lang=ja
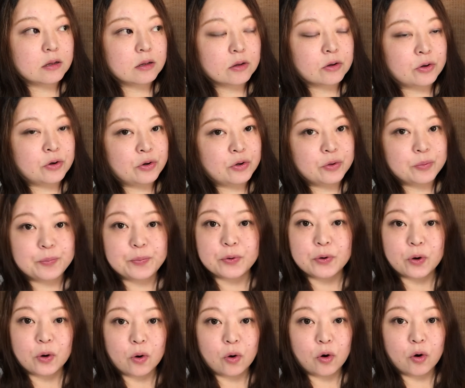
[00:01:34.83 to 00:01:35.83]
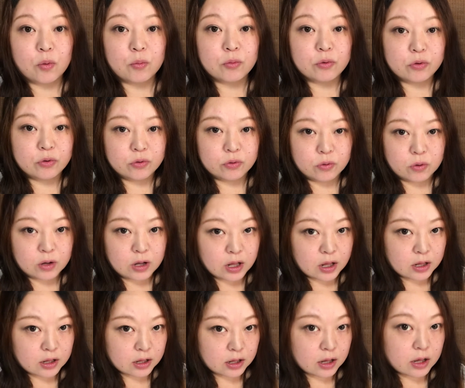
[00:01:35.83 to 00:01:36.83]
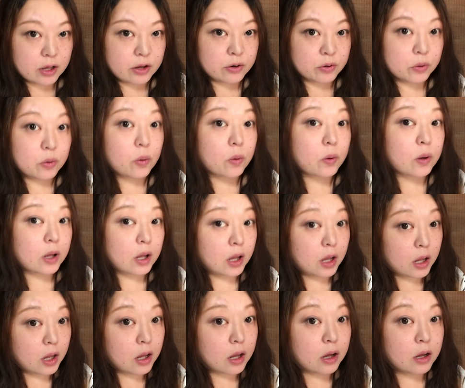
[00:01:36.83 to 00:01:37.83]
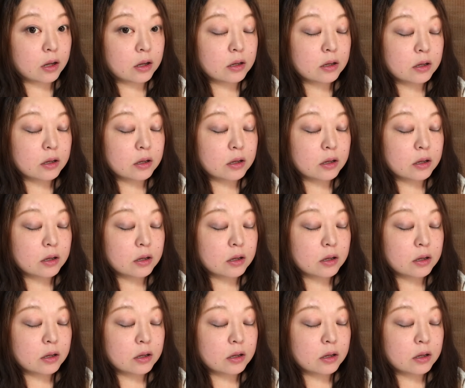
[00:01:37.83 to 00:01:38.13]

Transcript: グループホームを考えるとか